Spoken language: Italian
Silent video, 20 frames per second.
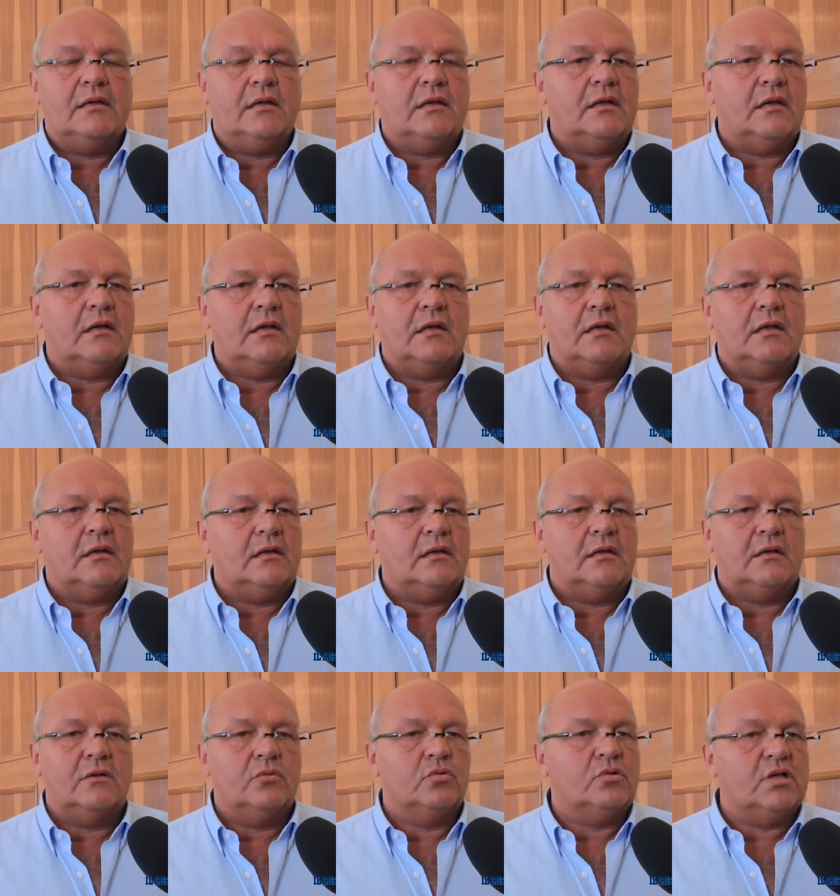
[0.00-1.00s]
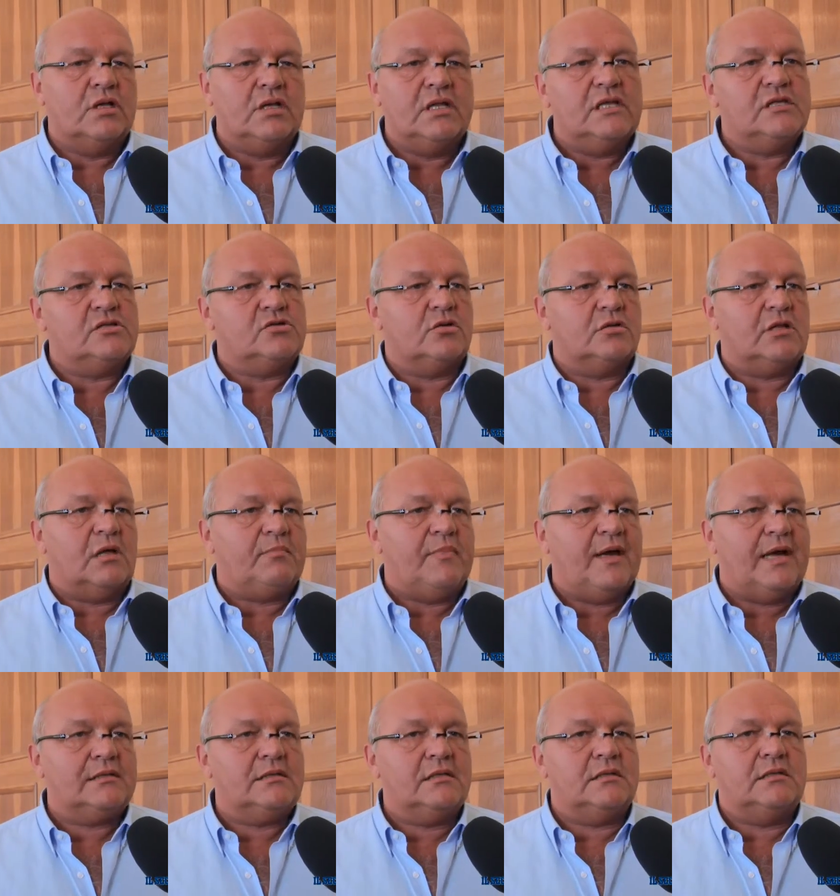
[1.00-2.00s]
eh, l'utilizzo da
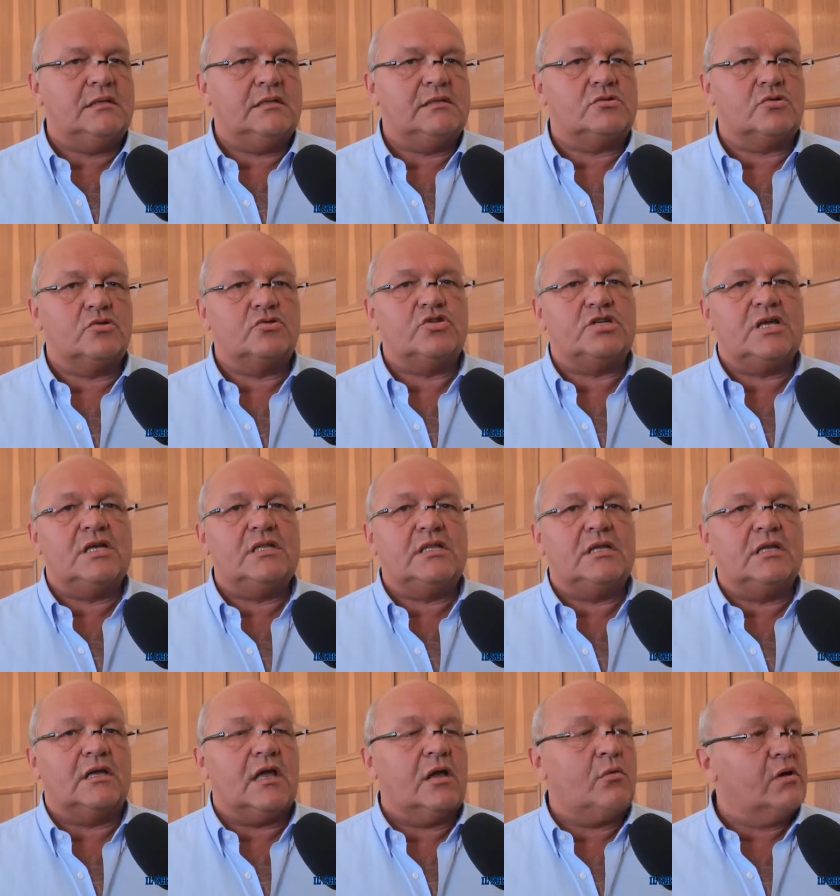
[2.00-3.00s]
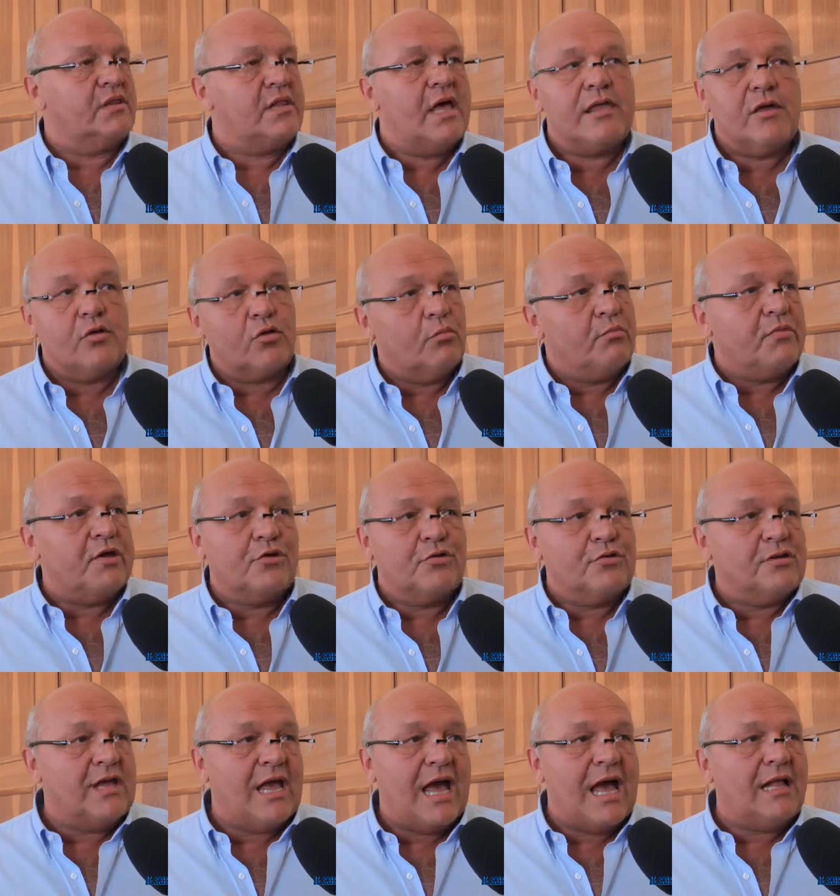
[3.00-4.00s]
parte dei soggetti che guadagnano meno
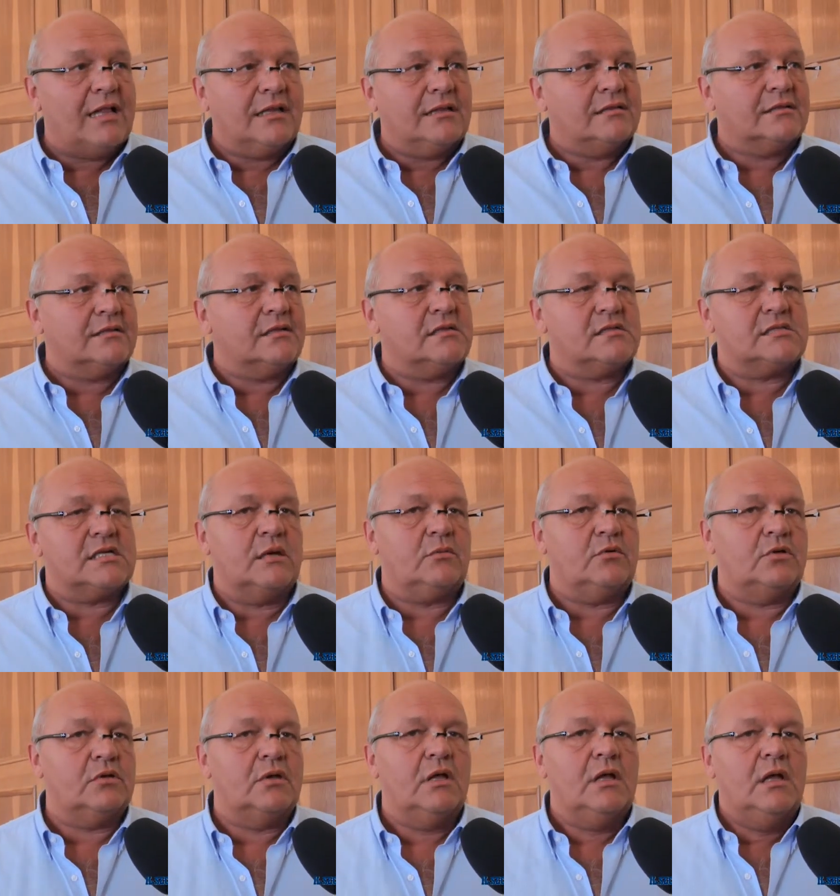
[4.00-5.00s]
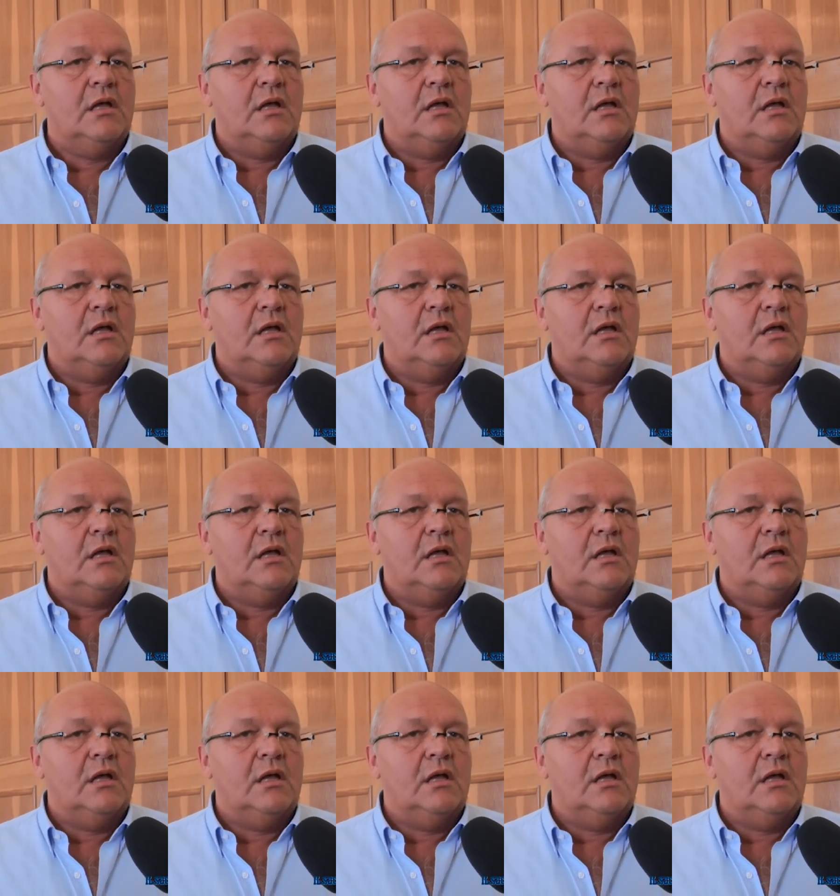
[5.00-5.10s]
di altri, siamo